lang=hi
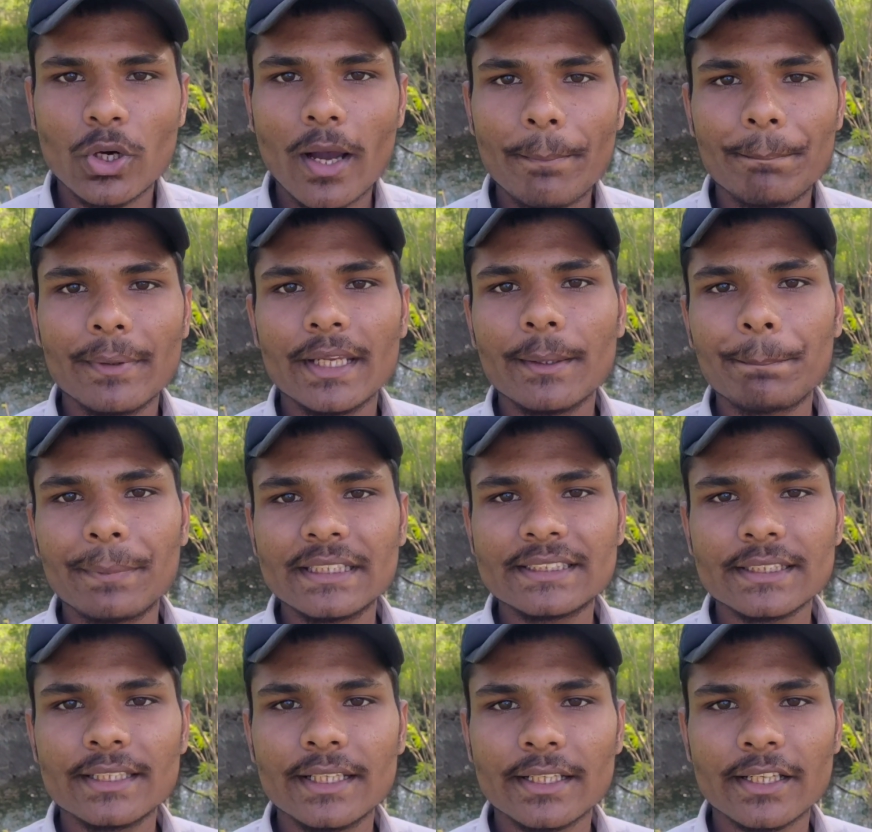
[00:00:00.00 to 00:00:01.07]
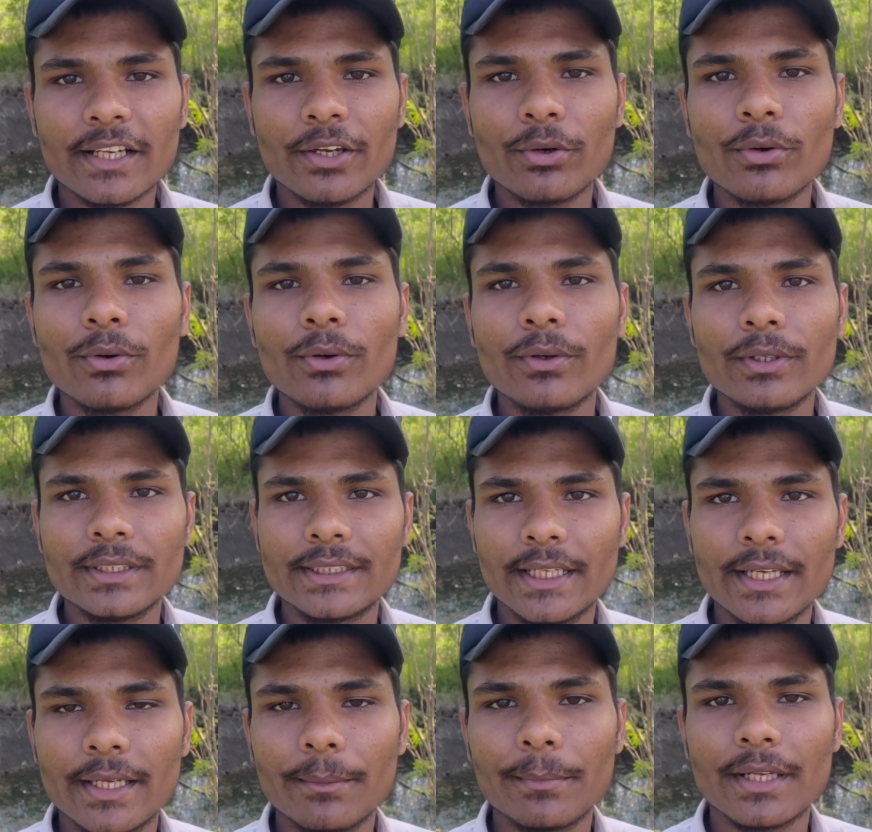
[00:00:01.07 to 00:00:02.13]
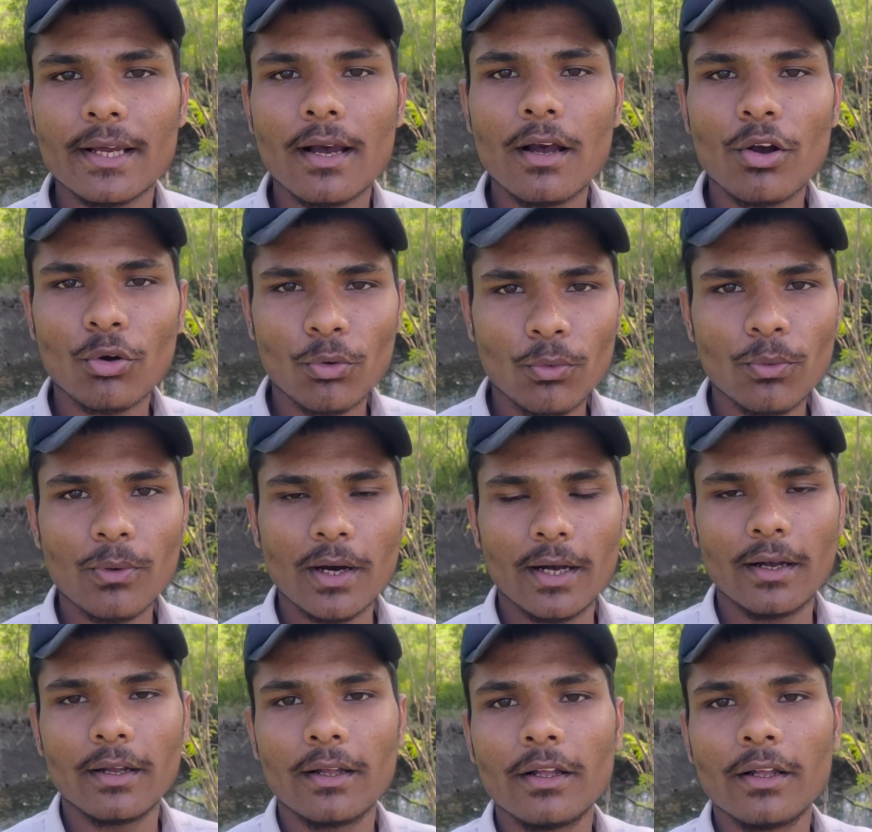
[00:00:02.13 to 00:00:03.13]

जो आप मेरे पीछे देख रहे हो ये है मेरा कुआ